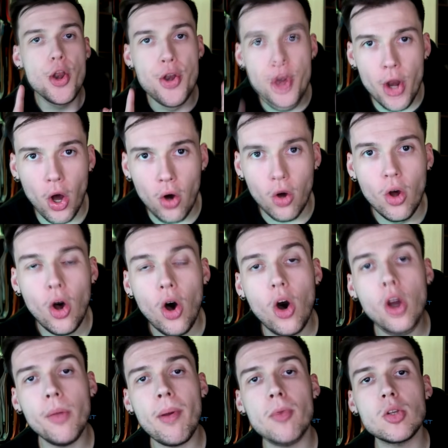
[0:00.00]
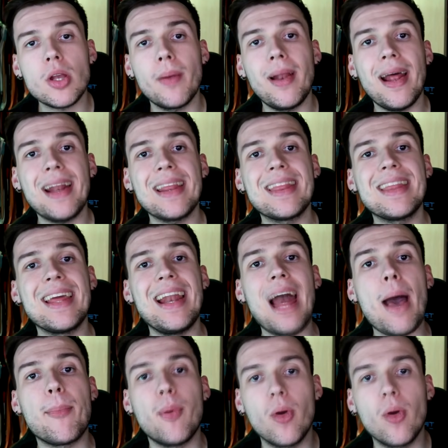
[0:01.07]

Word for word: No, Hoy vamos a hablar de la